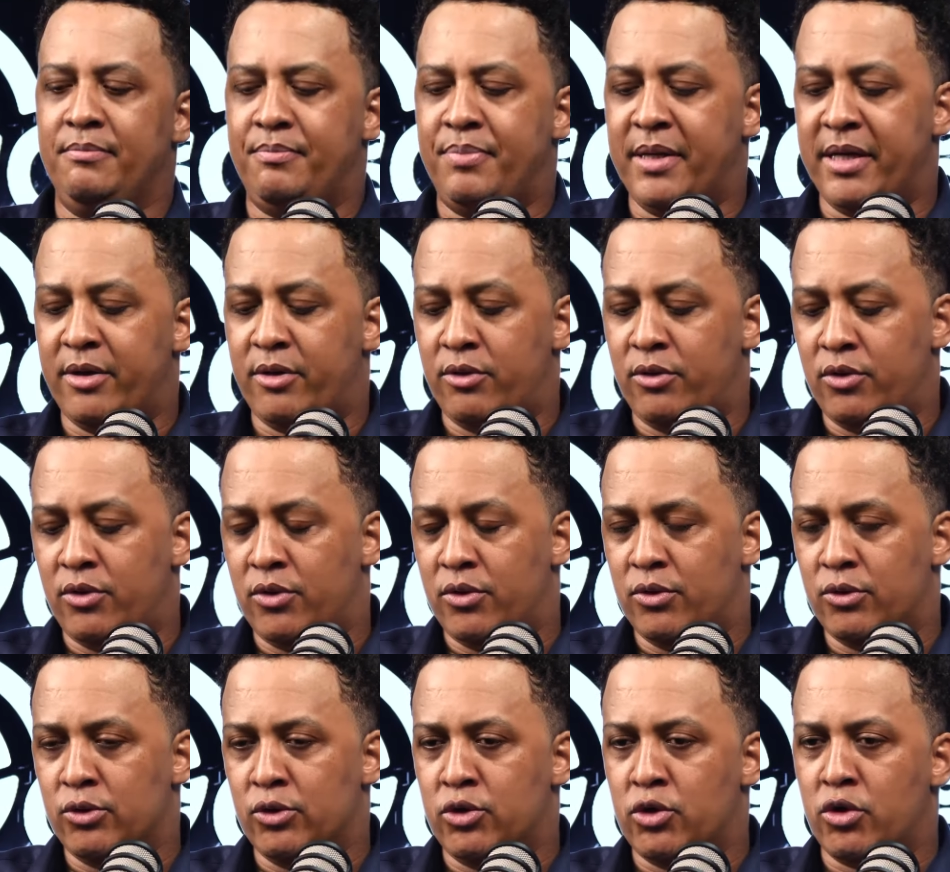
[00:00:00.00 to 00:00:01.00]

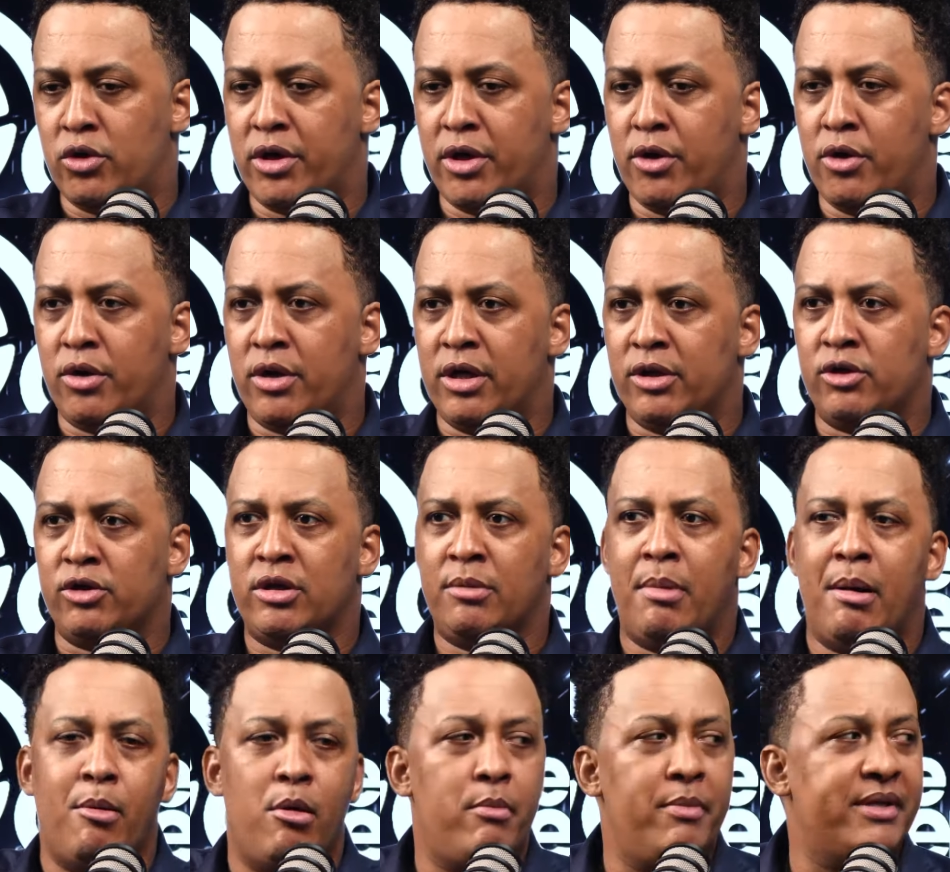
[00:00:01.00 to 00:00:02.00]
pero yo creo que entonces
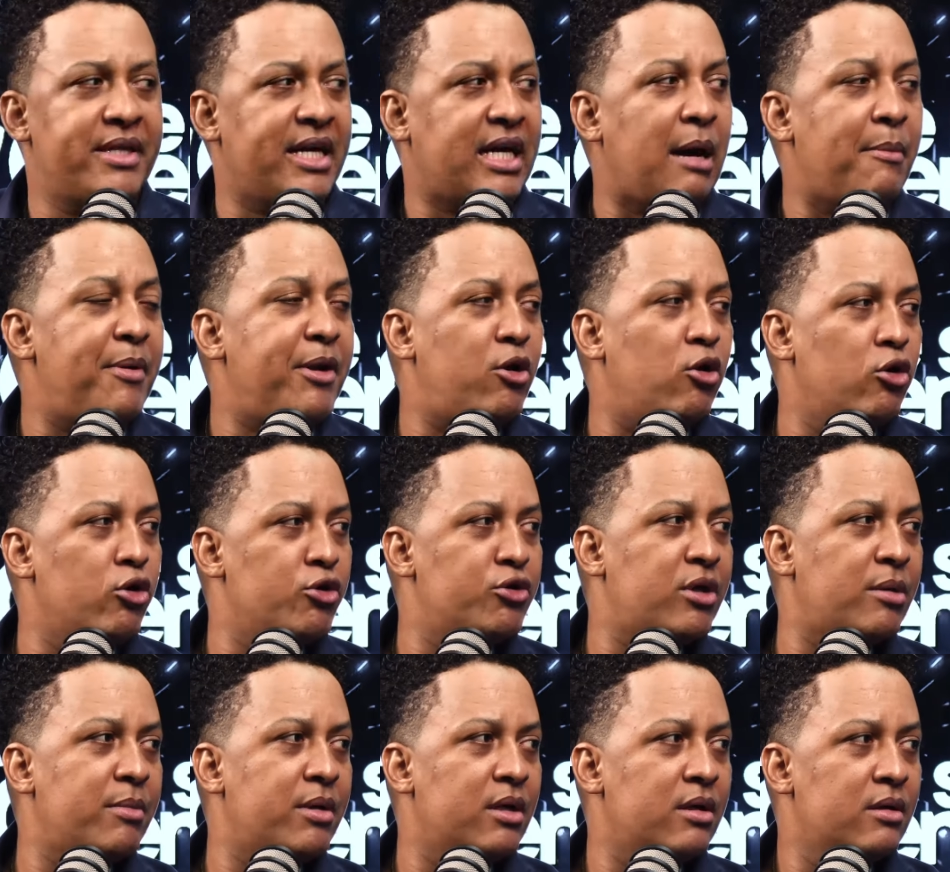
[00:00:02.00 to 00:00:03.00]
vamos a invitar a Capricornio
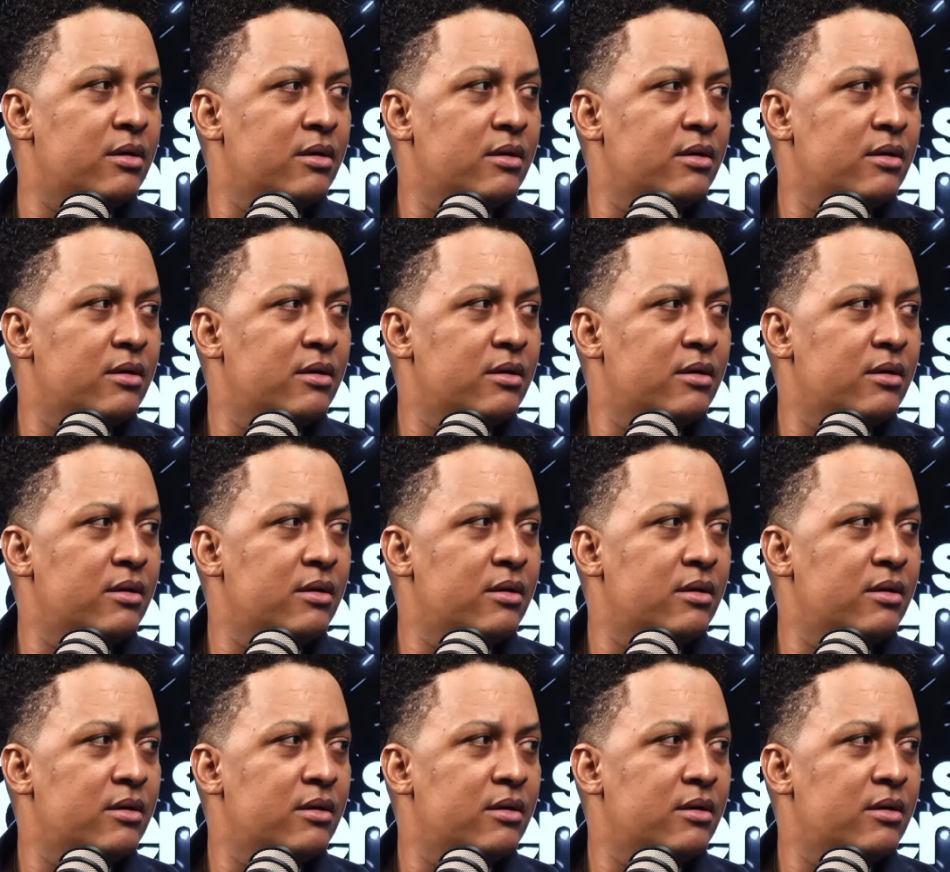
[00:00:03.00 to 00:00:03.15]
también.